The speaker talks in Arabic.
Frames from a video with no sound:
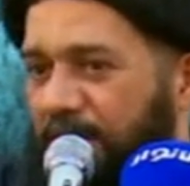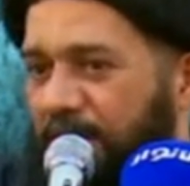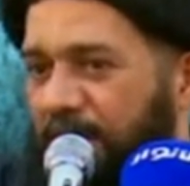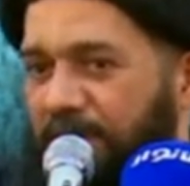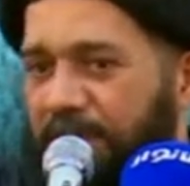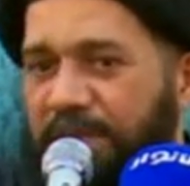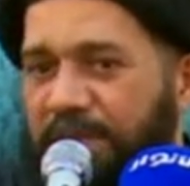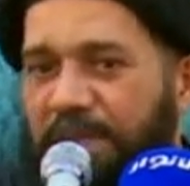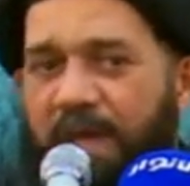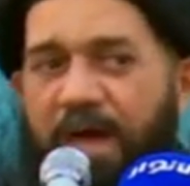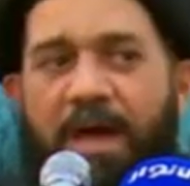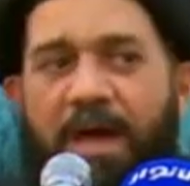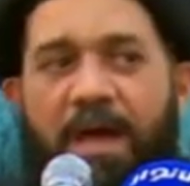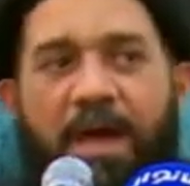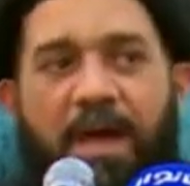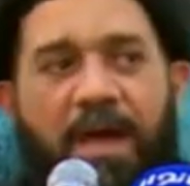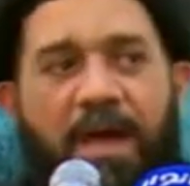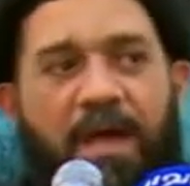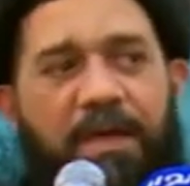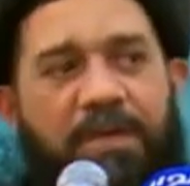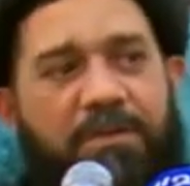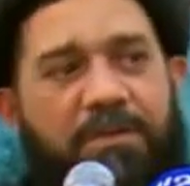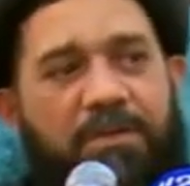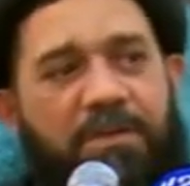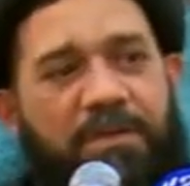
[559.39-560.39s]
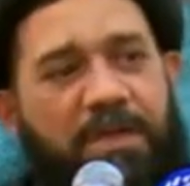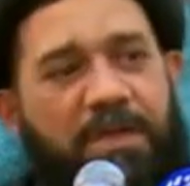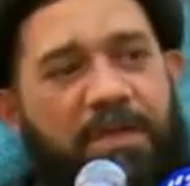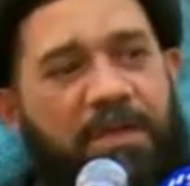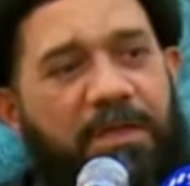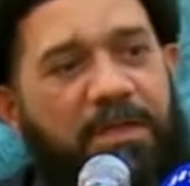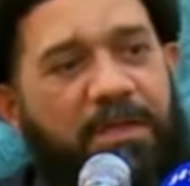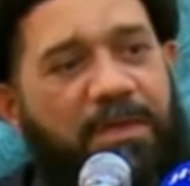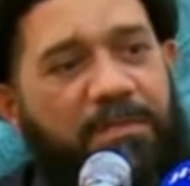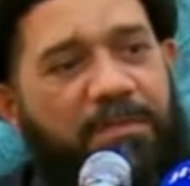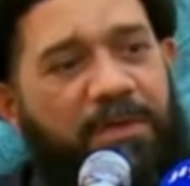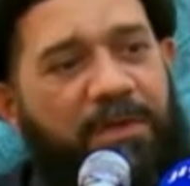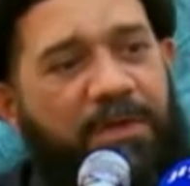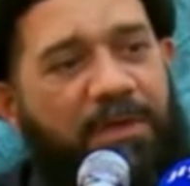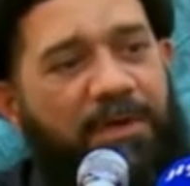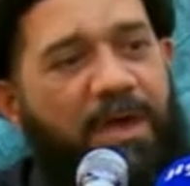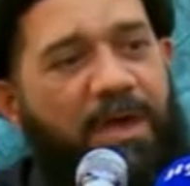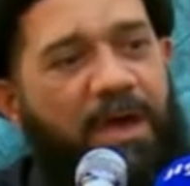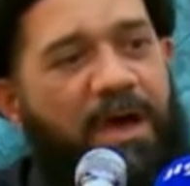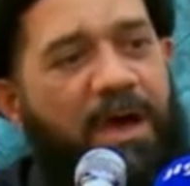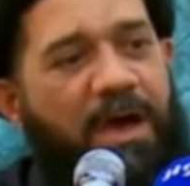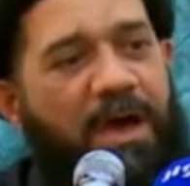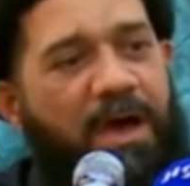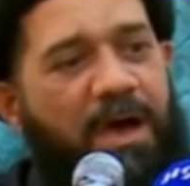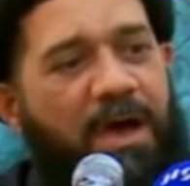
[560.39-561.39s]
صاحت شيب
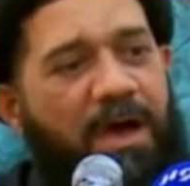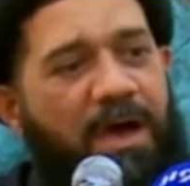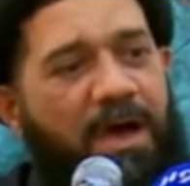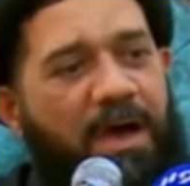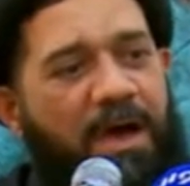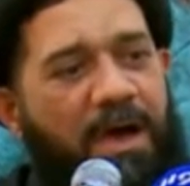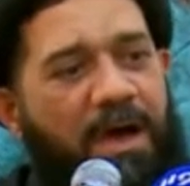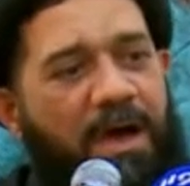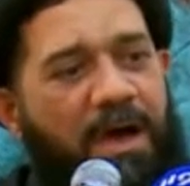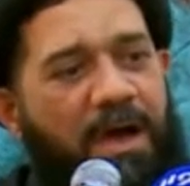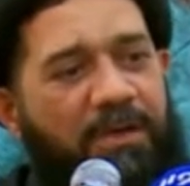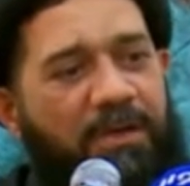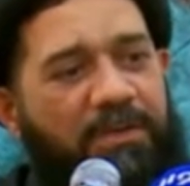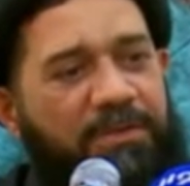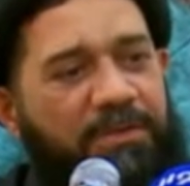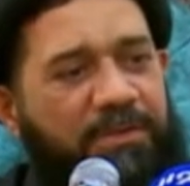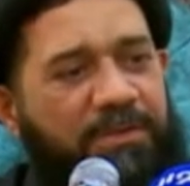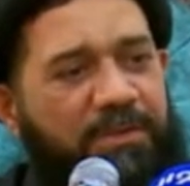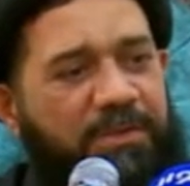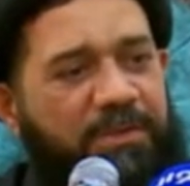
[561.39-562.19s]
الراس